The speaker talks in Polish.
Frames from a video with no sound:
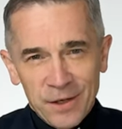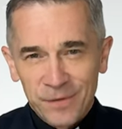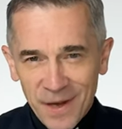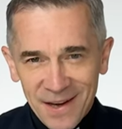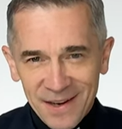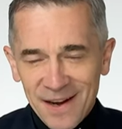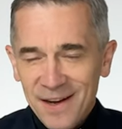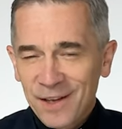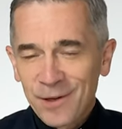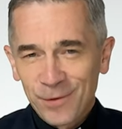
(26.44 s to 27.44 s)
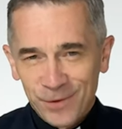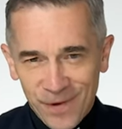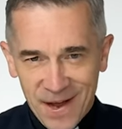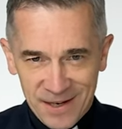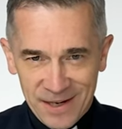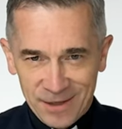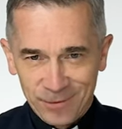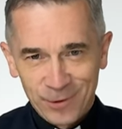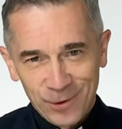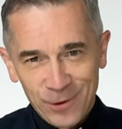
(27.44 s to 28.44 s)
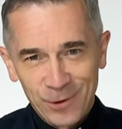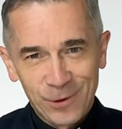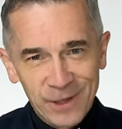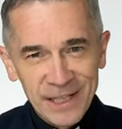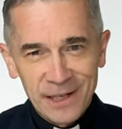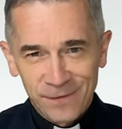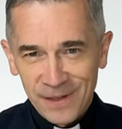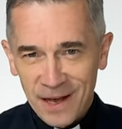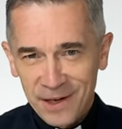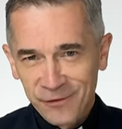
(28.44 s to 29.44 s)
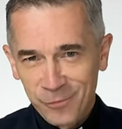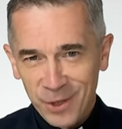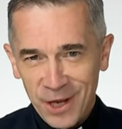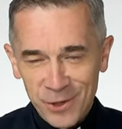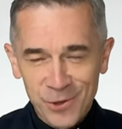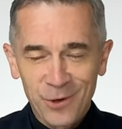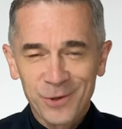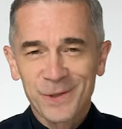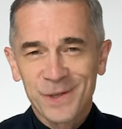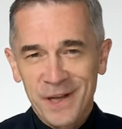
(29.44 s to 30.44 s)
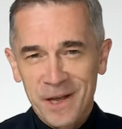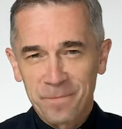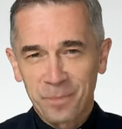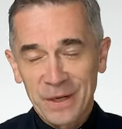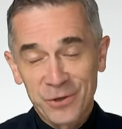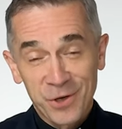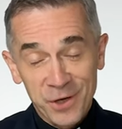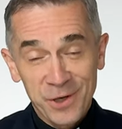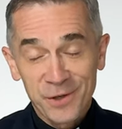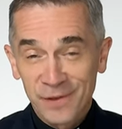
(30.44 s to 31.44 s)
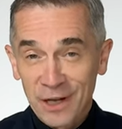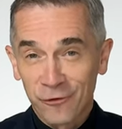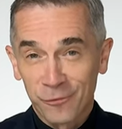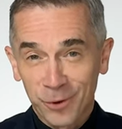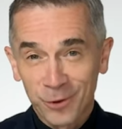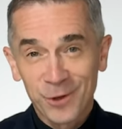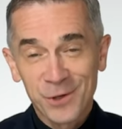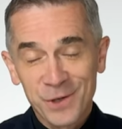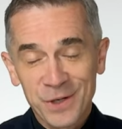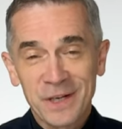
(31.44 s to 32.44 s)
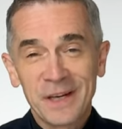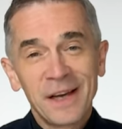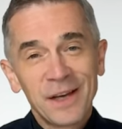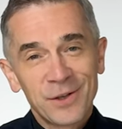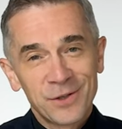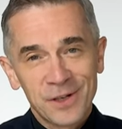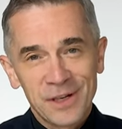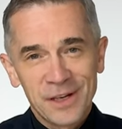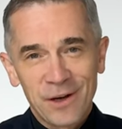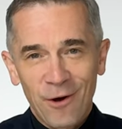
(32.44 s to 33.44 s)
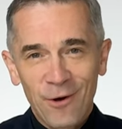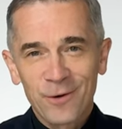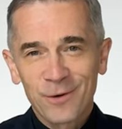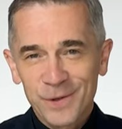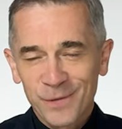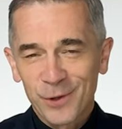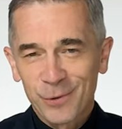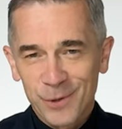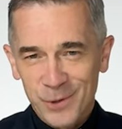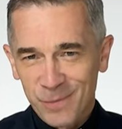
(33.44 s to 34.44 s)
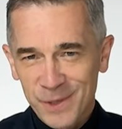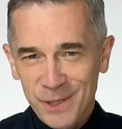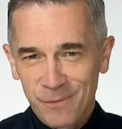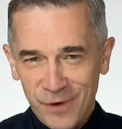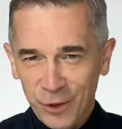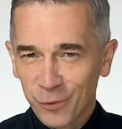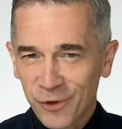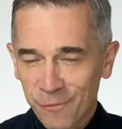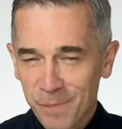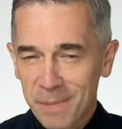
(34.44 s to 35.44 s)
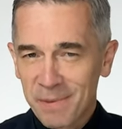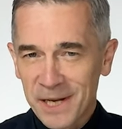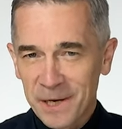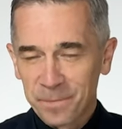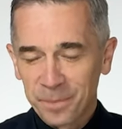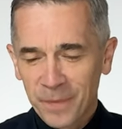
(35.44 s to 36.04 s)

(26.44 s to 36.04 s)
Wiara i odwaga to kolejne filary w mojej książce 10 filarów mądrości, czyli o rozwoju osobistym według Biblii.